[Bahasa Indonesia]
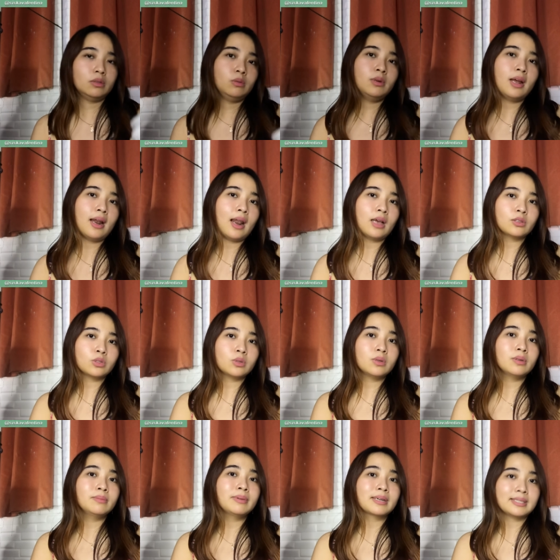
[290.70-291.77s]
udah
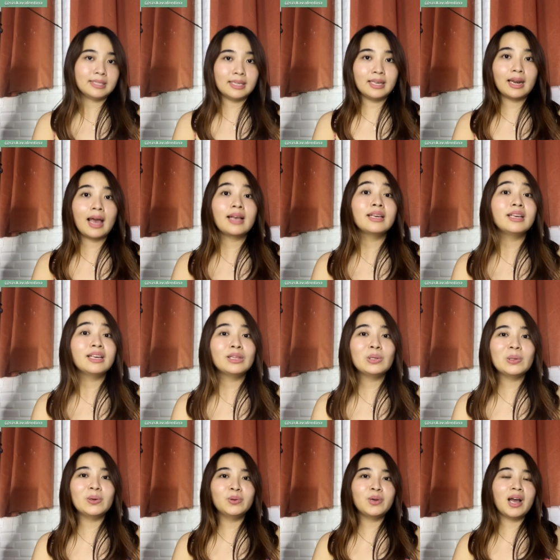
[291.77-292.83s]
langsung bersih lagi gitu
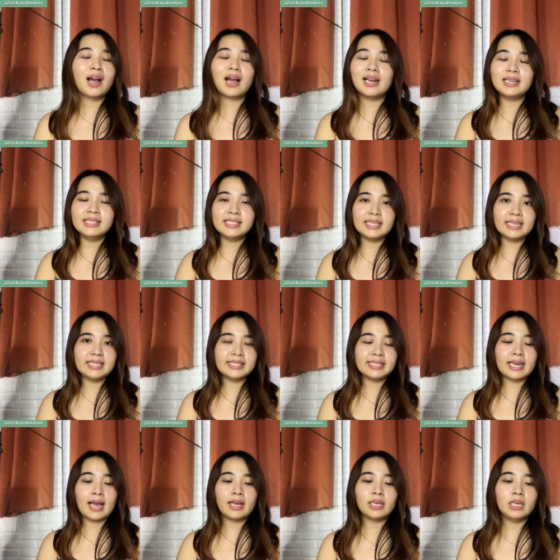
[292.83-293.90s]
loh udah nggak
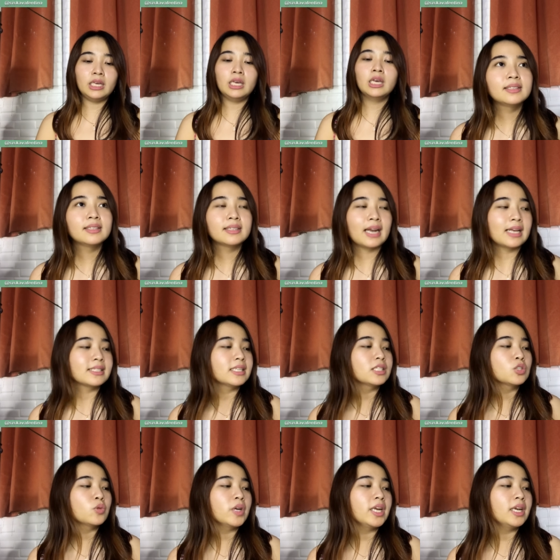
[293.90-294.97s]
licin-licin lagi nah
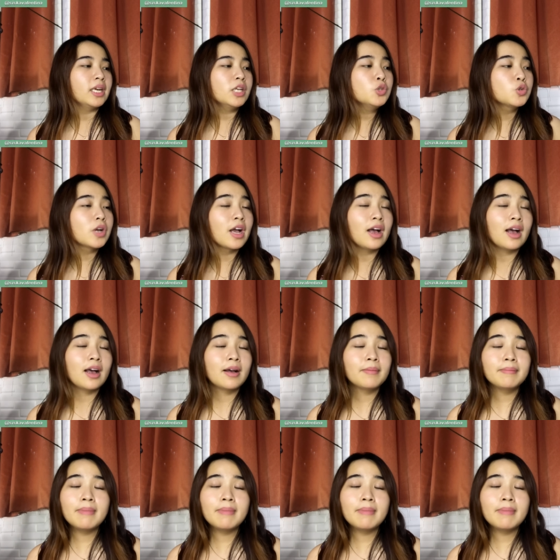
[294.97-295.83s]
Shinsui ini juga